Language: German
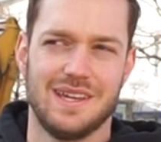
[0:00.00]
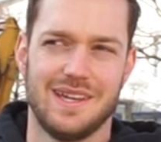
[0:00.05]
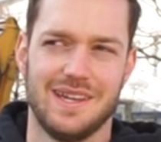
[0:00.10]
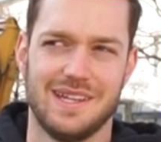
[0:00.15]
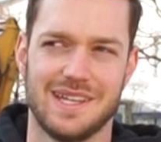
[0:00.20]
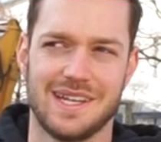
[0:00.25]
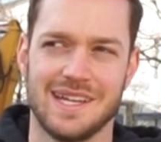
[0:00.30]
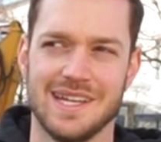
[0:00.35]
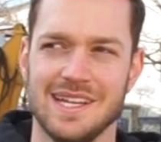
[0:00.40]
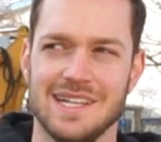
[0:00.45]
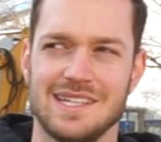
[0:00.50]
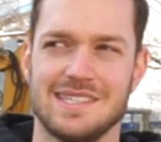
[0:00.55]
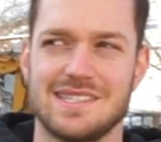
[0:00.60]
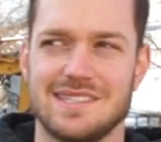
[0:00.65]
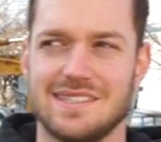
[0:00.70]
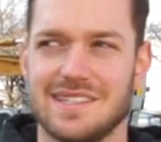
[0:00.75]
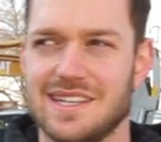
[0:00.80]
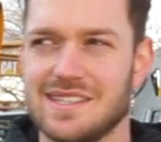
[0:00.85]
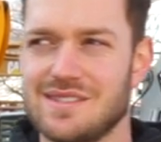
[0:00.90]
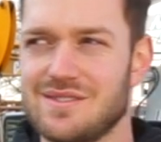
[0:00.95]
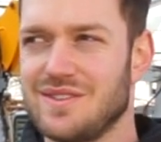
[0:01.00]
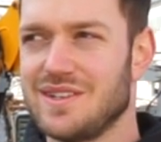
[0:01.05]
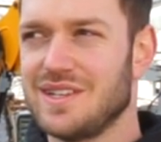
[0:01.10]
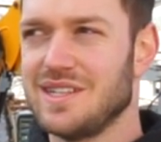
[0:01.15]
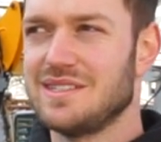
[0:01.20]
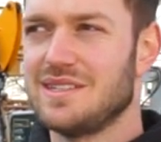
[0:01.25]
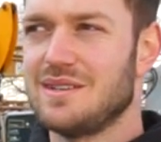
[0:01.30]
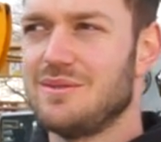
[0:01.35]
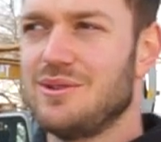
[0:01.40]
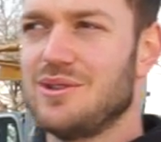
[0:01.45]
In der Regel ist es
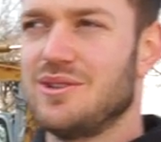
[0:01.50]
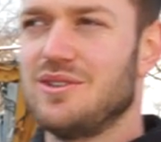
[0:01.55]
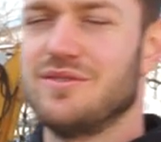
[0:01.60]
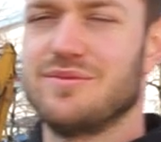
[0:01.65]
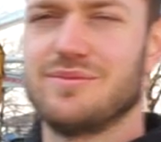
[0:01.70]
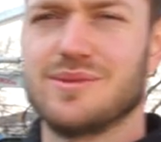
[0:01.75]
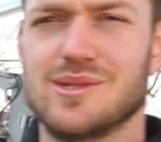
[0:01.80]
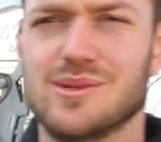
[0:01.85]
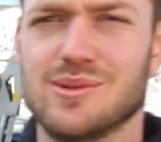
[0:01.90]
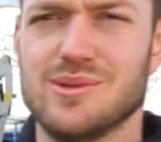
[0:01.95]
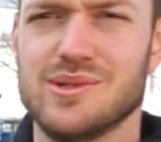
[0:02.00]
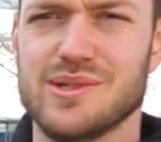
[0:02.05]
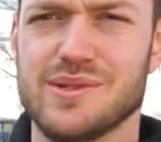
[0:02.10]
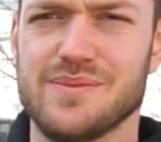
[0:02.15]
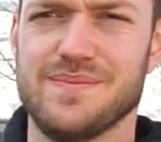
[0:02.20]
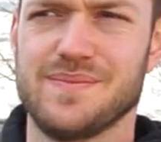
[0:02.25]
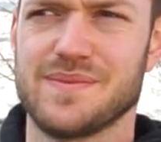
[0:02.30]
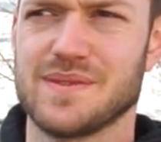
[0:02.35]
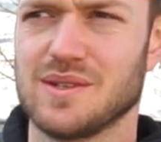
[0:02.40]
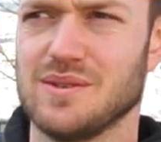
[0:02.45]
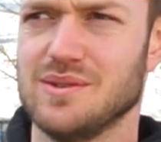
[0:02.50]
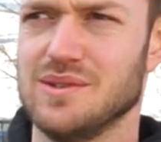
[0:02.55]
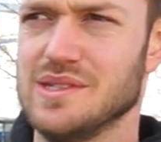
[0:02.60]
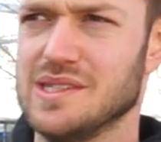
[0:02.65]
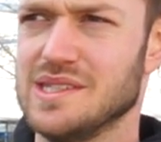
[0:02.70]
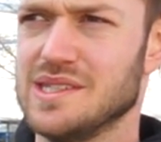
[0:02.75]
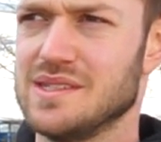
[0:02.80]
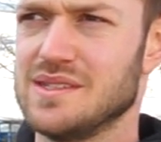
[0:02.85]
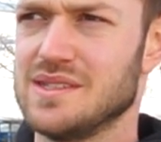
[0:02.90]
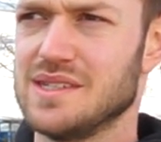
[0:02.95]
Asphalt, aber auch oft Beton.
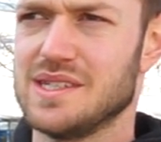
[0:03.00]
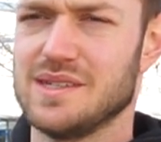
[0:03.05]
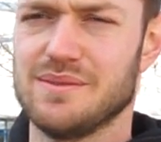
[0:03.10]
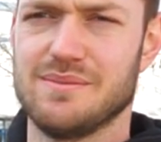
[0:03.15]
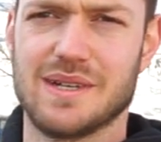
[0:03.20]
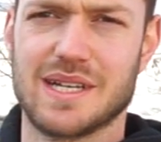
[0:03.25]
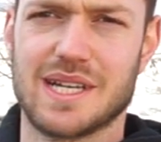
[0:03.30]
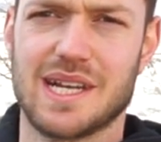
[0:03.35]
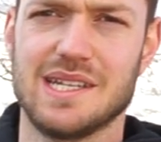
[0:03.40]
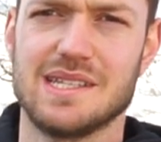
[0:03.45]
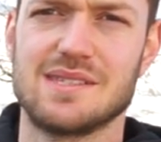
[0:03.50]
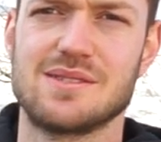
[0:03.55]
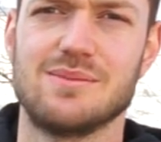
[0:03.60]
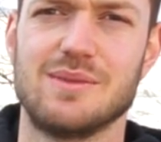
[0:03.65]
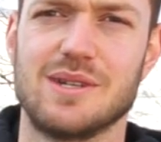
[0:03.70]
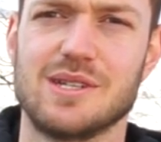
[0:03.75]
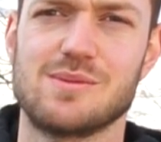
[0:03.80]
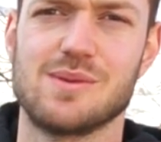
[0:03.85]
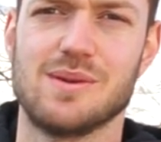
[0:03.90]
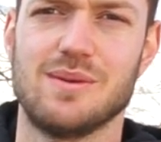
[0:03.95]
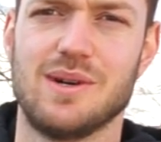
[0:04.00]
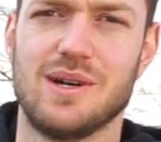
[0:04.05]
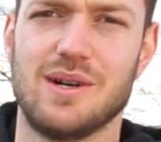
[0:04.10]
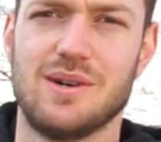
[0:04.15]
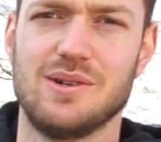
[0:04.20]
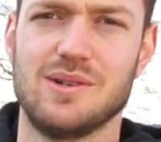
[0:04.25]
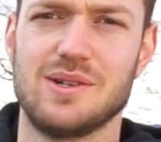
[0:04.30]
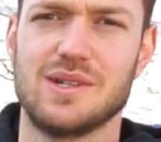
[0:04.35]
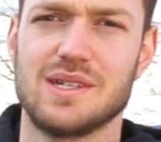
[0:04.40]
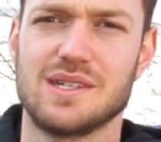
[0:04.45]
Und äh, man kann jetzt zum Beispiel aber
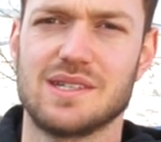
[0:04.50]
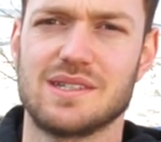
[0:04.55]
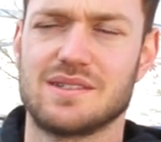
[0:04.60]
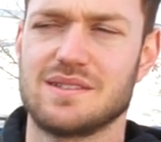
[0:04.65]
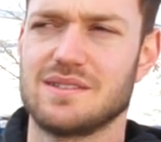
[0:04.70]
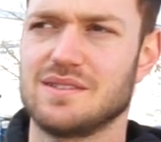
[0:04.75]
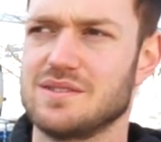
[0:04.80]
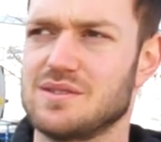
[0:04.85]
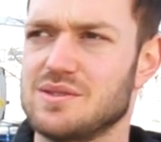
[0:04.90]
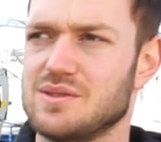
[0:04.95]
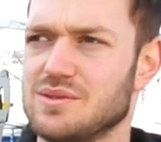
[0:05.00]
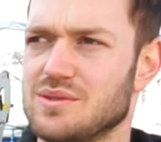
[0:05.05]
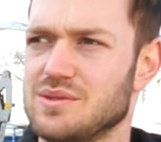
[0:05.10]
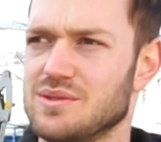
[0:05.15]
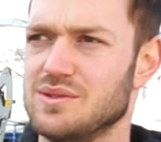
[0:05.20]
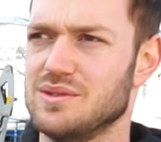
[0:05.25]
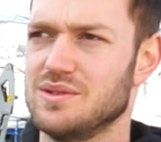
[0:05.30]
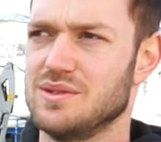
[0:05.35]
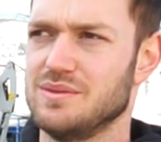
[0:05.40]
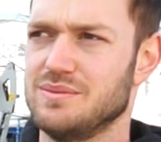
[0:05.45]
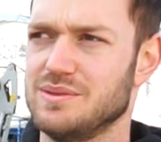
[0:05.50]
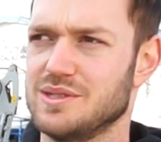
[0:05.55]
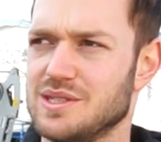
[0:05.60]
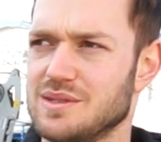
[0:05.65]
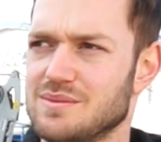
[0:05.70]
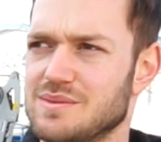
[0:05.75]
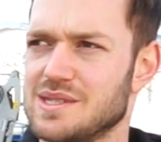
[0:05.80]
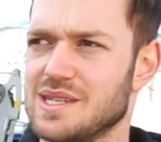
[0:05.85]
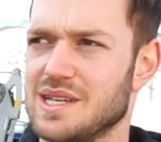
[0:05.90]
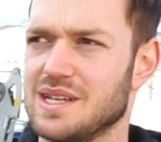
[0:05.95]
auch so
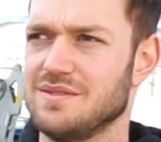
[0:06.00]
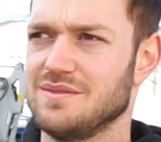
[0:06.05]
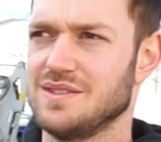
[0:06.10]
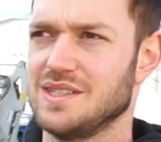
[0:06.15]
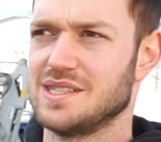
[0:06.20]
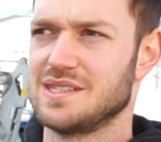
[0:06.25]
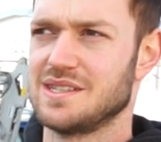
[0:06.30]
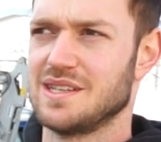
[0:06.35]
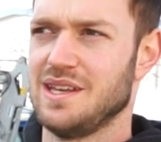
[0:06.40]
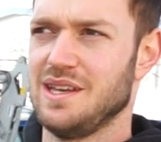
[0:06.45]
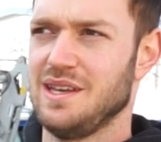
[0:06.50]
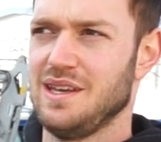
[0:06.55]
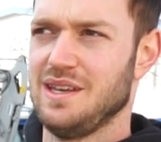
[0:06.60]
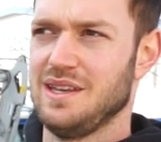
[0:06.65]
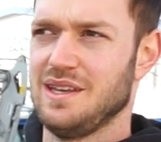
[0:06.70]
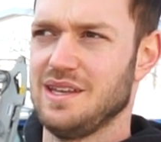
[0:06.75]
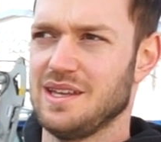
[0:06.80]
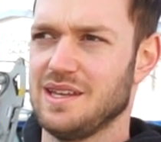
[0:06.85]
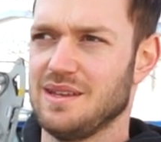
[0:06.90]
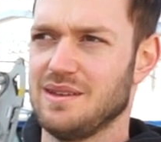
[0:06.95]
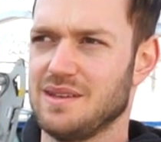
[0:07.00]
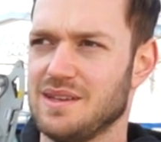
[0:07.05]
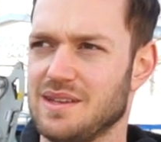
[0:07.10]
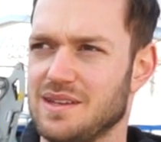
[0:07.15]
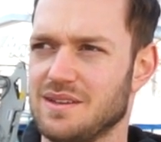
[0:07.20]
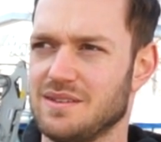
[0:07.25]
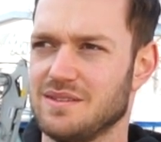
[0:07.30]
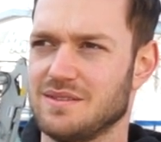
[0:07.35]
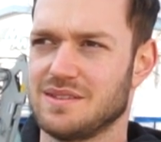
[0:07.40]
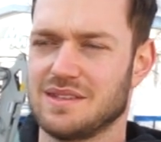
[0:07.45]
bestimmt sagen wie jetzt
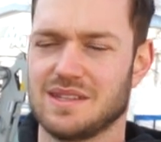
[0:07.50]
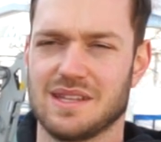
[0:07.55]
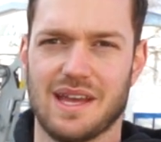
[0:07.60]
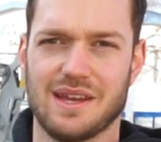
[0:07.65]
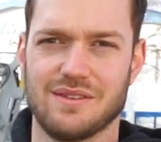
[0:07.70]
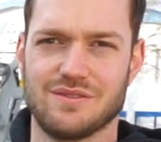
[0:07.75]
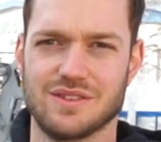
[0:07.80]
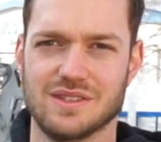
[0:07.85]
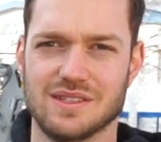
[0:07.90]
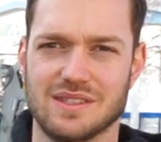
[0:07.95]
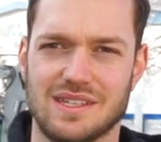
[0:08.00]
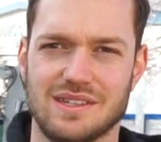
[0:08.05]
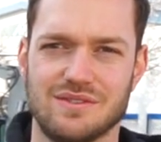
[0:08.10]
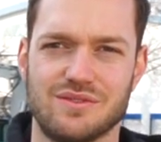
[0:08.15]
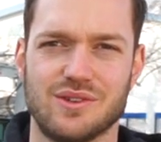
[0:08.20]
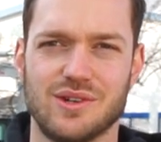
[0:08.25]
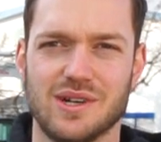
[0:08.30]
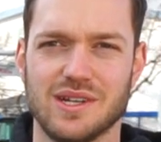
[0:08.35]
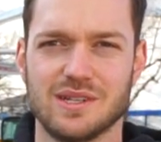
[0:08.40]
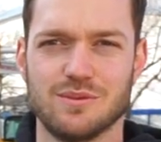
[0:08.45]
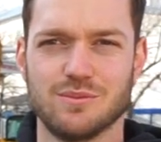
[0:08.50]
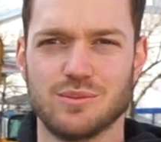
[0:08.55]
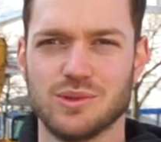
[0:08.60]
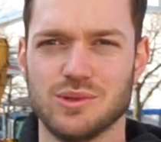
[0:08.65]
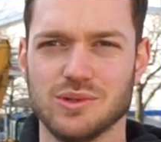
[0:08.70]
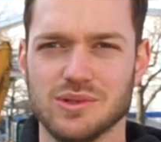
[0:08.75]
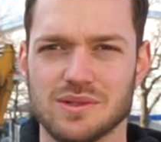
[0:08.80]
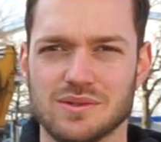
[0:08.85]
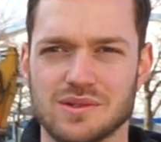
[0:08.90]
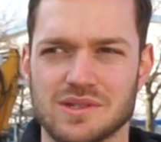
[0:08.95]
äh, einfach einen gefrorenen
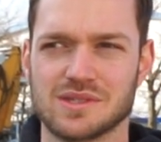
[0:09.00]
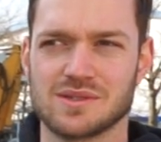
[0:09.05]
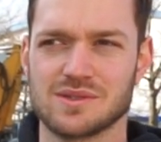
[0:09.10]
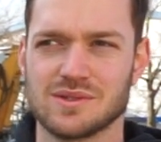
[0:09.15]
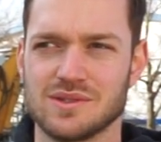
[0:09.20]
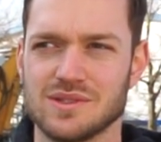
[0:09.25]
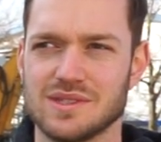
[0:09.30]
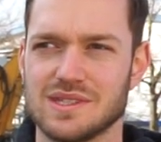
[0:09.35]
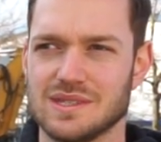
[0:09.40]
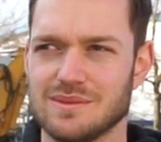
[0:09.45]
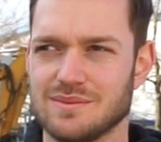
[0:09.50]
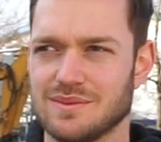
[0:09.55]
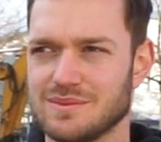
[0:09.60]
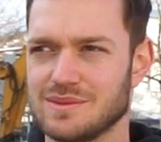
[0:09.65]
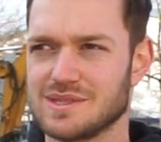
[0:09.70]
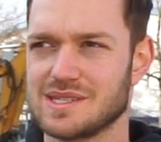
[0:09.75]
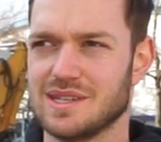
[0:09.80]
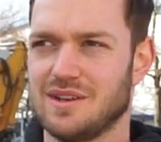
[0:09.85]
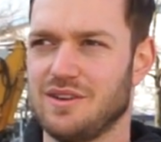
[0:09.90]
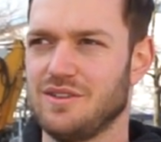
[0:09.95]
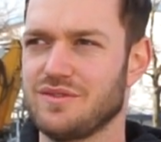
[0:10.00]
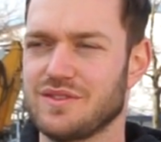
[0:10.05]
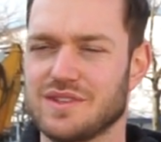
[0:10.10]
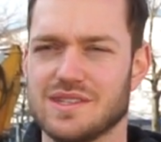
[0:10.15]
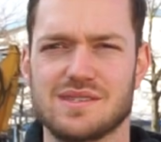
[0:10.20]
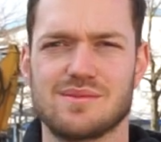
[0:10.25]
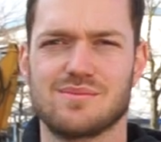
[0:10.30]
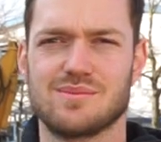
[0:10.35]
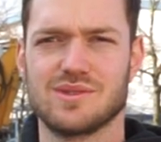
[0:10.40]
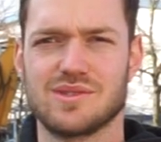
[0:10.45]
Boden oder so, den man ein bisschen
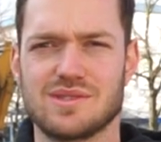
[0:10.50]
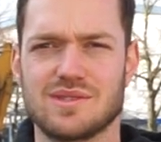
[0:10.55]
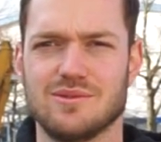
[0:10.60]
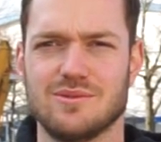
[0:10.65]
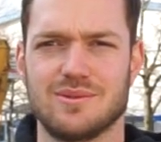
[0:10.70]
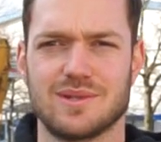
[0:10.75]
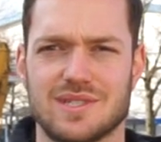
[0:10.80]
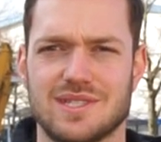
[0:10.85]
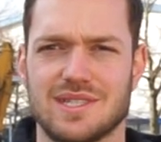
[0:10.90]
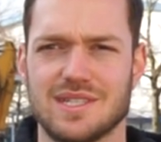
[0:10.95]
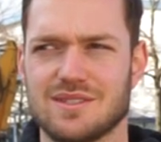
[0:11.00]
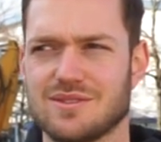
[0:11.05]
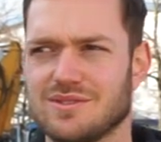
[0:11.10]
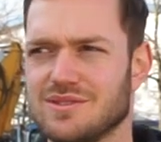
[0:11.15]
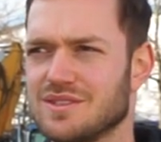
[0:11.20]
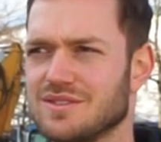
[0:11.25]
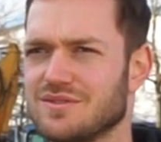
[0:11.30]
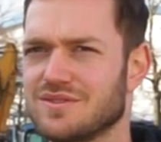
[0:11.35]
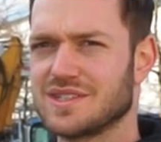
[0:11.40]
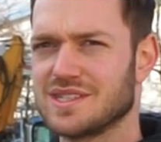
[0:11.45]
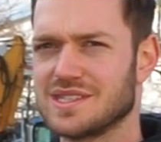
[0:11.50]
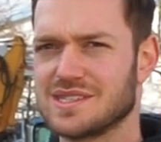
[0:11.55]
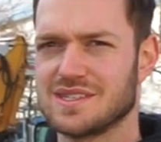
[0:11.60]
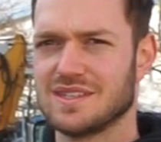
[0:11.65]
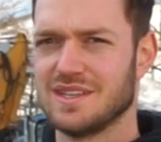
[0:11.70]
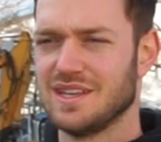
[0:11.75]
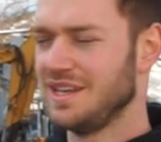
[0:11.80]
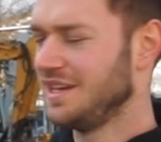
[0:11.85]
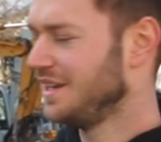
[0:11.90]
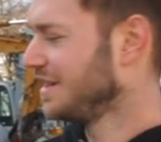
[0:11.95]
auffräsen muss, die obere Schicht runterfräsen,
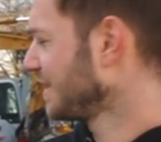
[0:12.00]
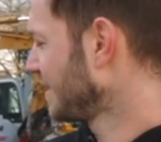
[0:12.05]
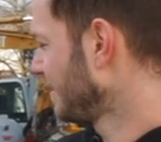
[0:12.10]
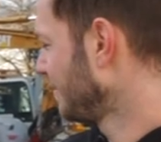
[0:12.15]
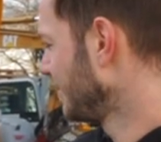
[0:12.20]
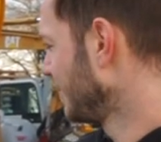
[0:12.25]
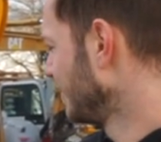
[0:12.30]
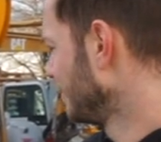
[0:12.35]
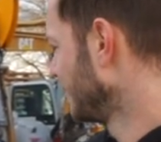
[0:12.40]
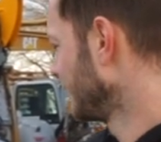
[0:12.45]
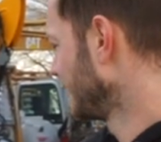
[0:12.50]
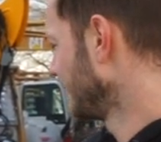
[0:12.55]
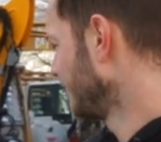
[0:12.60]
kann man damit